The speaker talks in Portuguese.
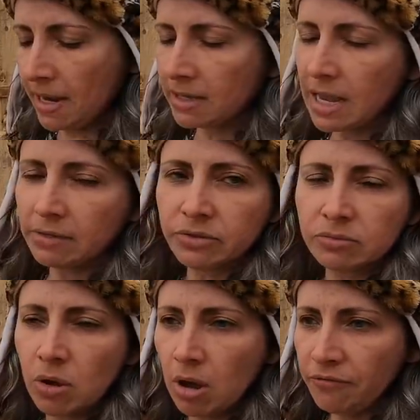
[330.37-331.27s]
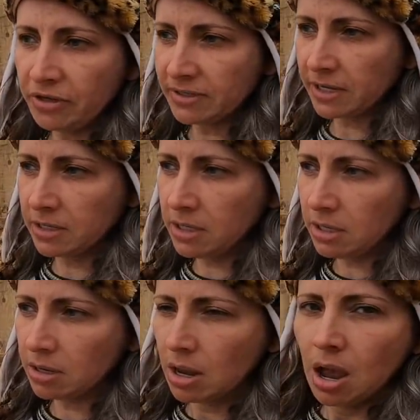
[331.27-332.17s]
pega dados móveis
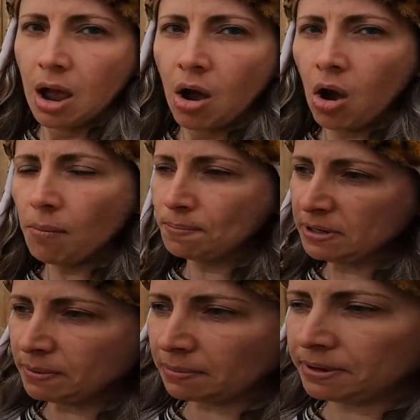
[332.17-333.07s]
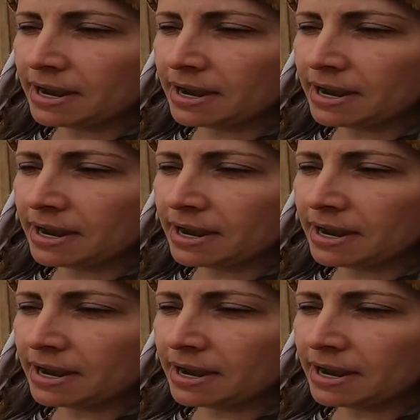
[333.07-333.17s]
aqui. E para